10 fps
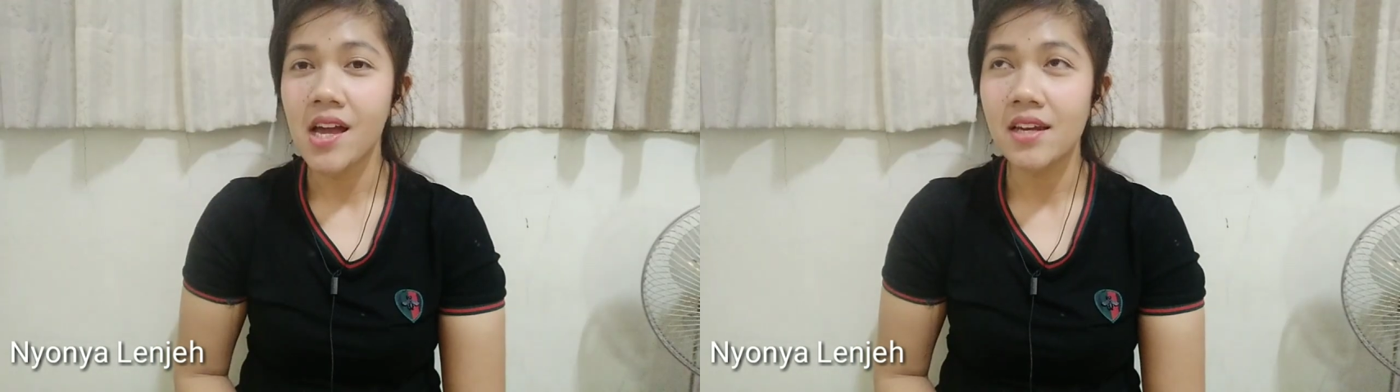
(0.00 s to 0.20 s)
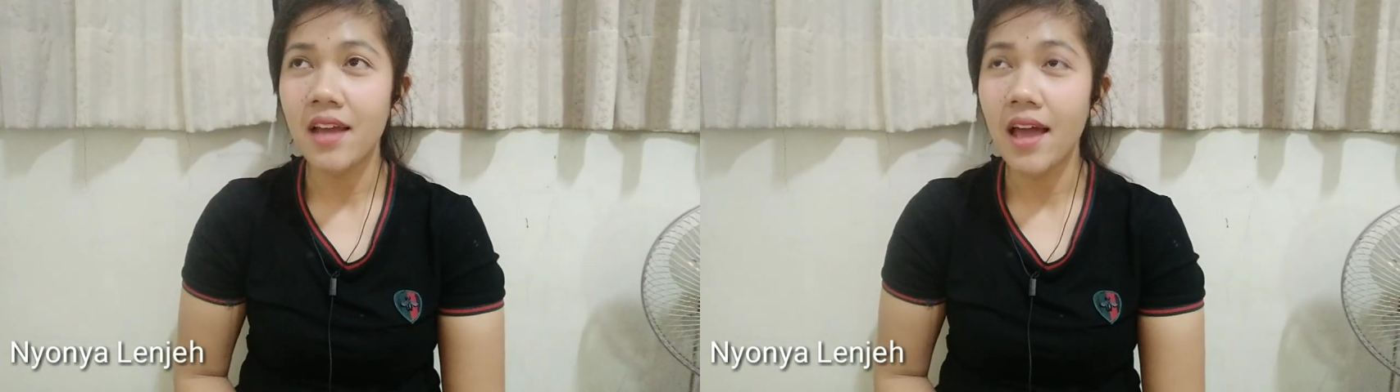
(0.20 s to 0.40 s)

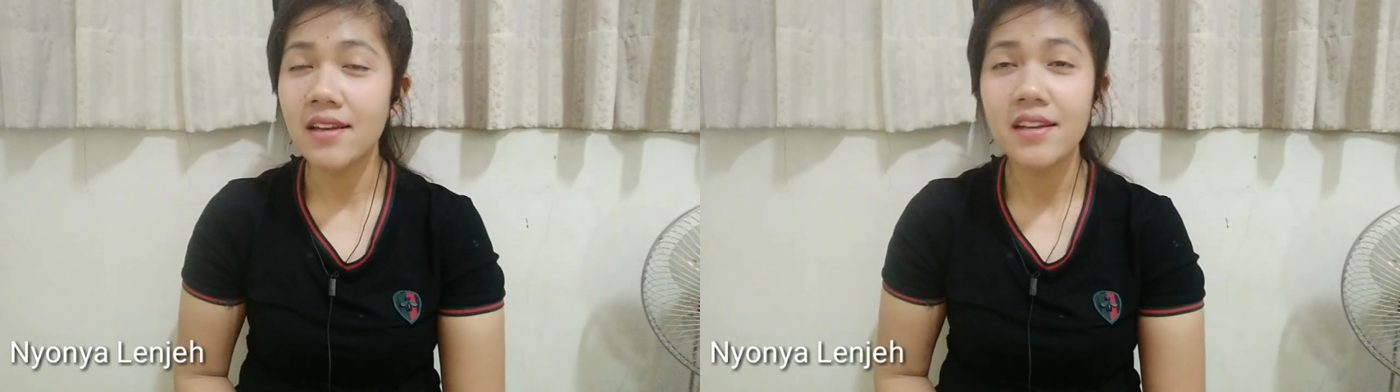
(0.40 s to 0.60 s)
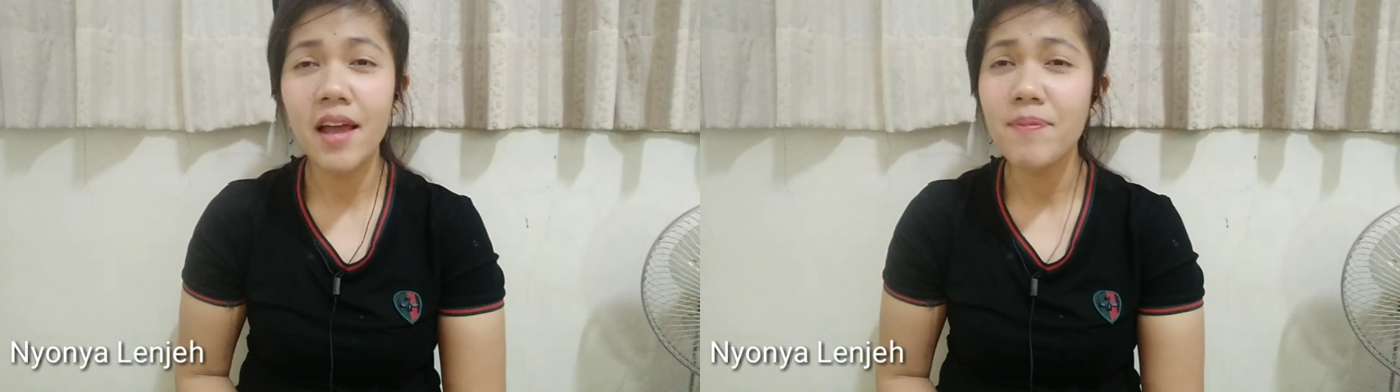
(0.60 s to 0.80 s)
dan
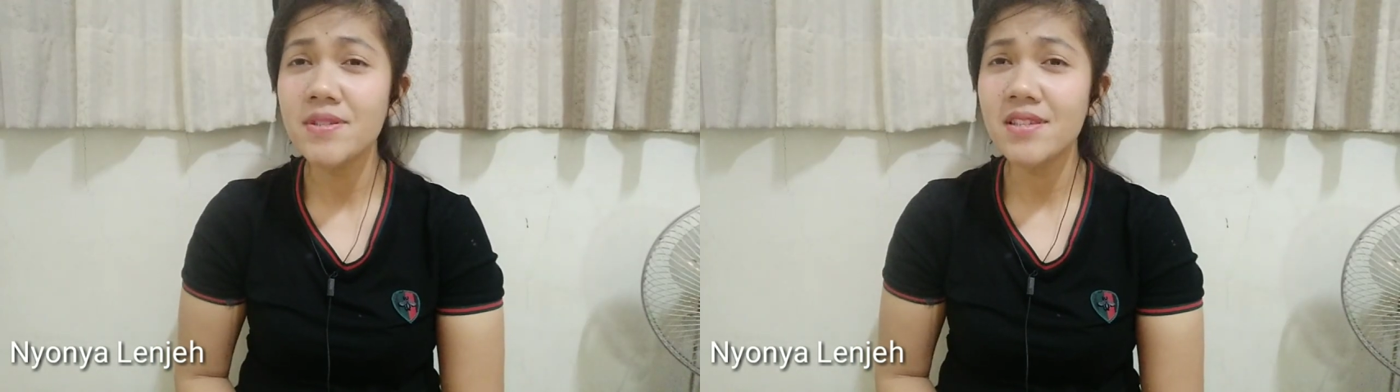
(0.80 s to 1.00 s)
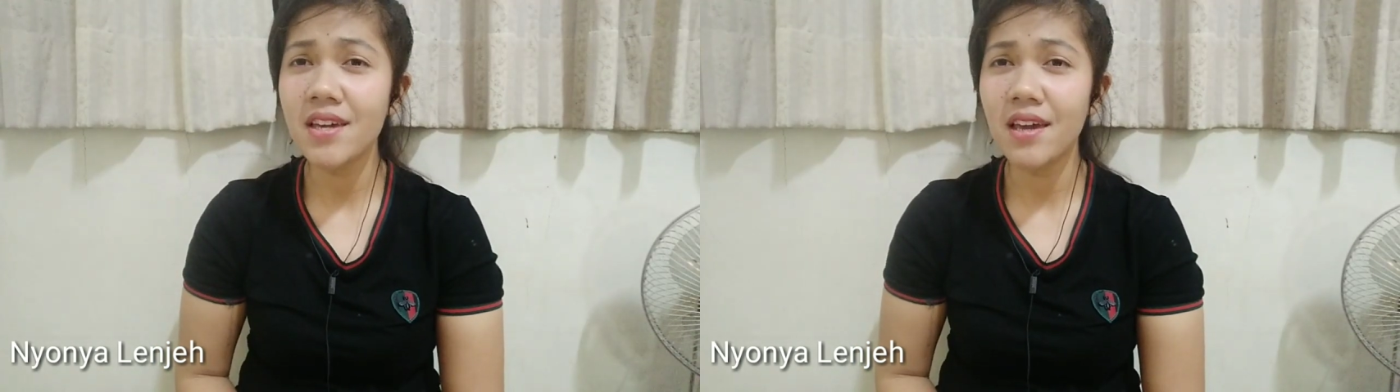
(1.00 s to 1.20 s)
kenapa
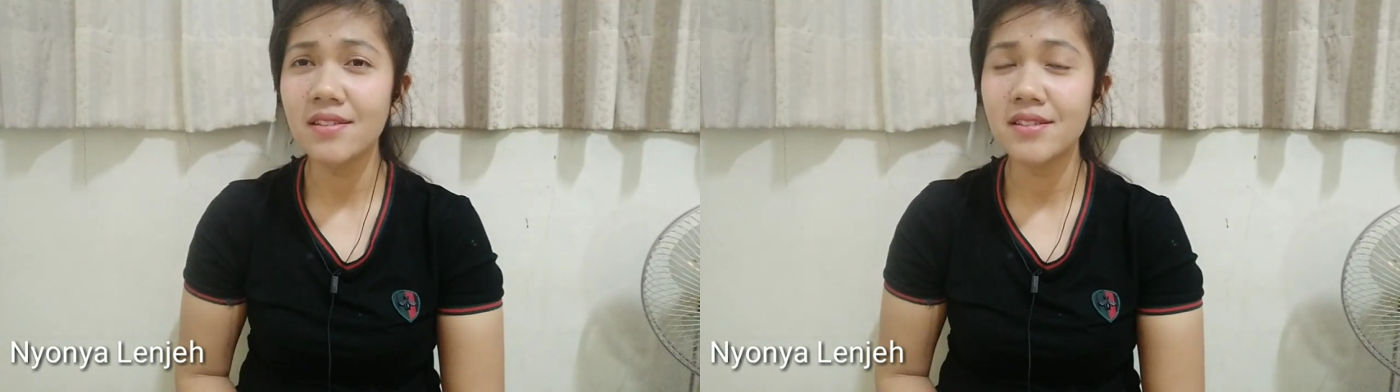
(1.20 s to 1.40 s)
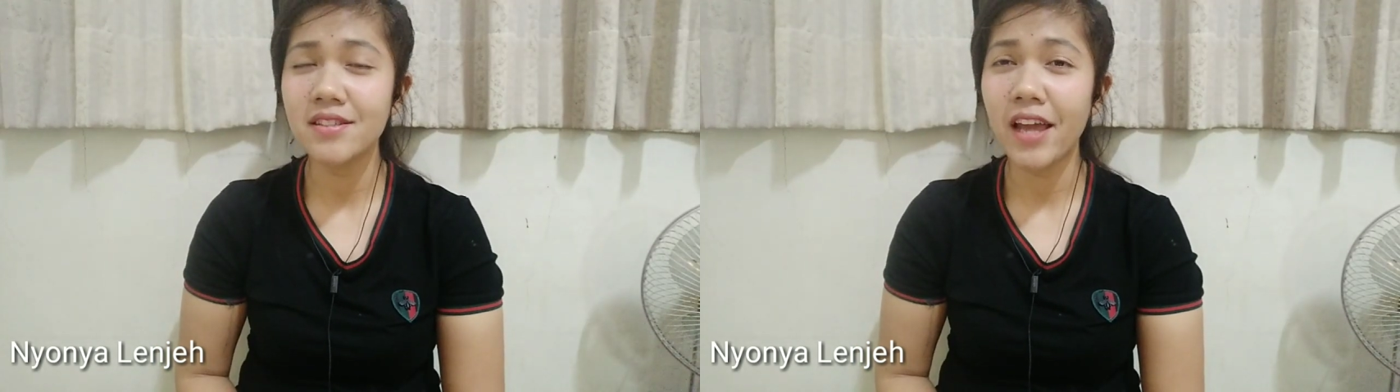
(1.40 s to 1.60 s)
sih
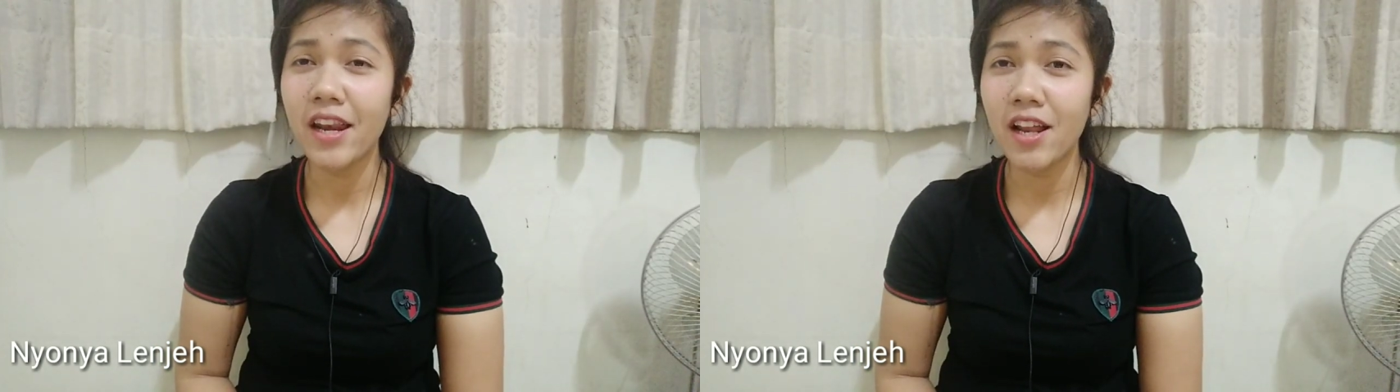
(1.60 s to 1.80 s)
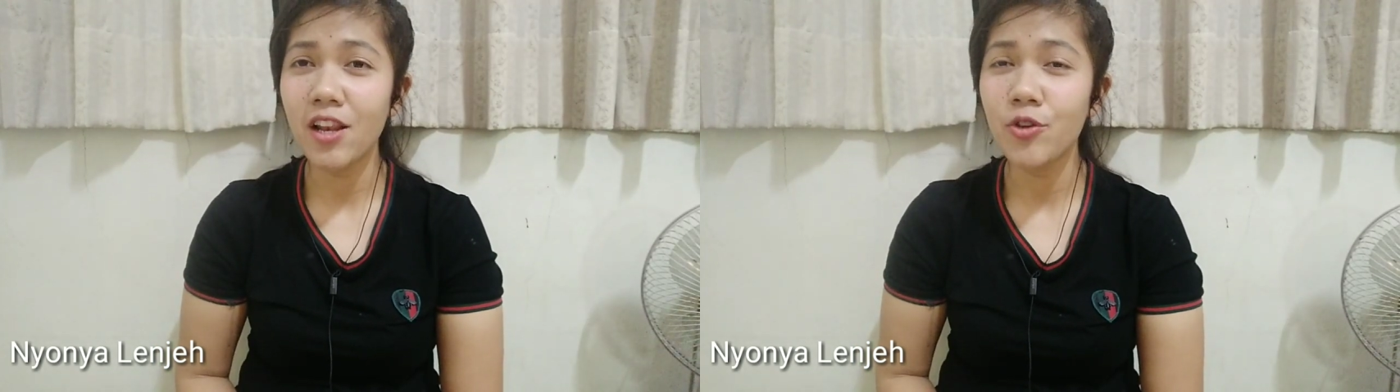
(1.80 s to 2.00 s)

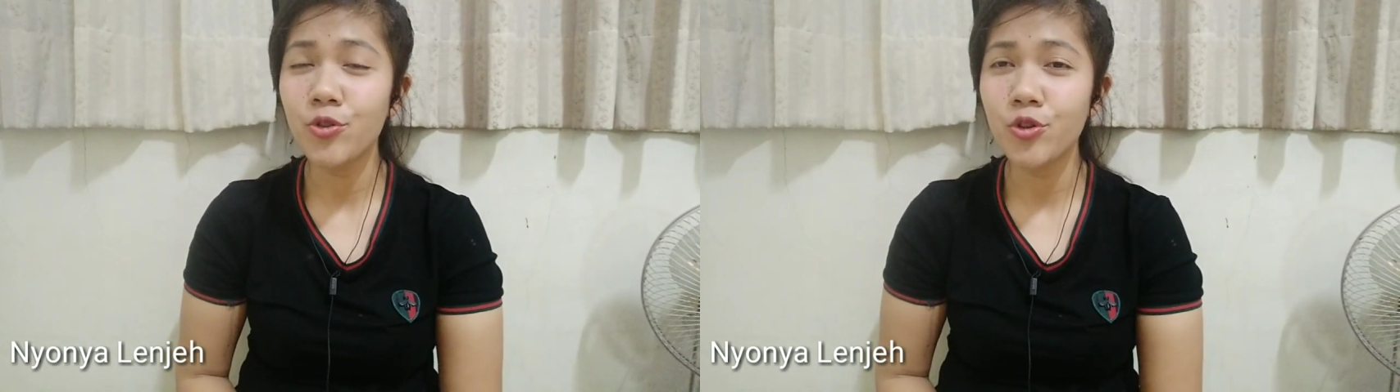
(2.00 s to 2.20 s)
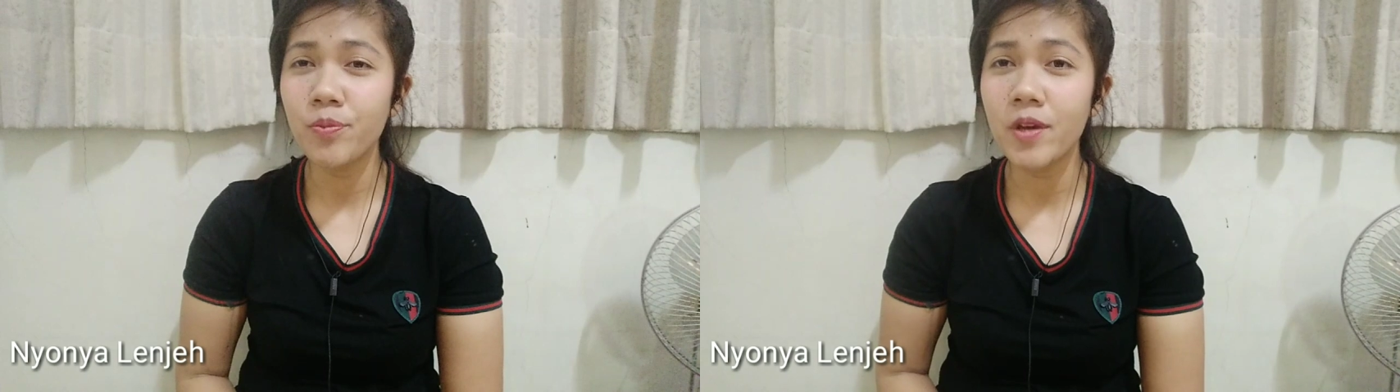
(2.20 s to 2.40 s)
channel
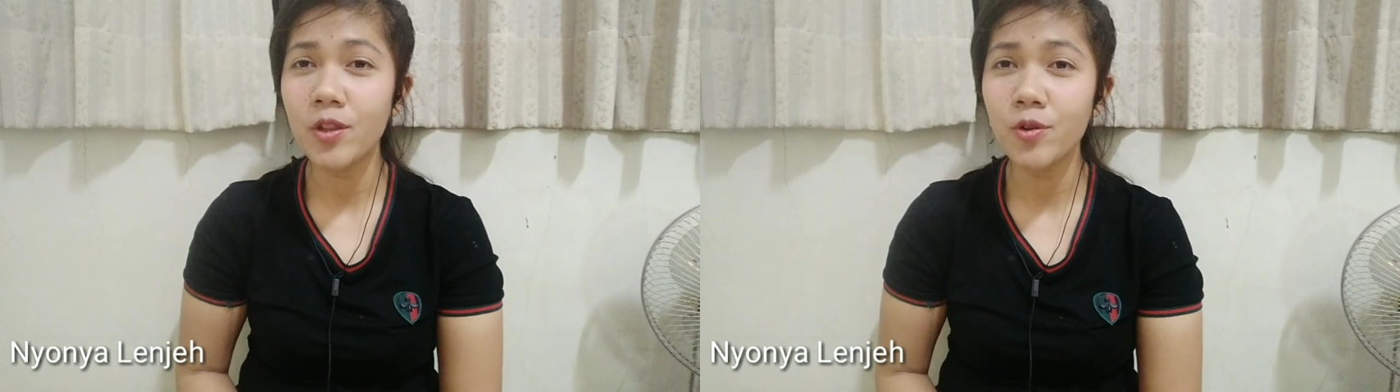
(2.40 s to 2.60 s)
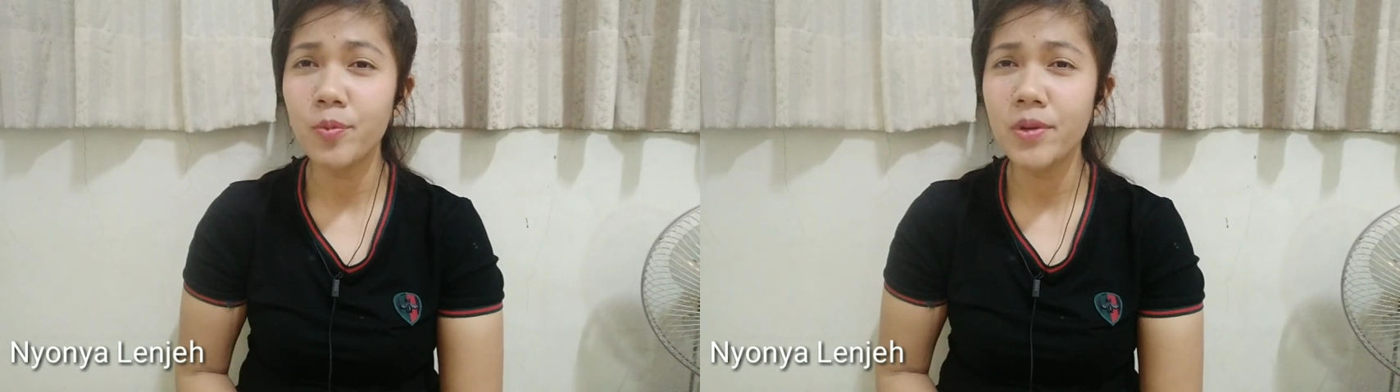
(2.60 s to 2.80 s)
YouTube itu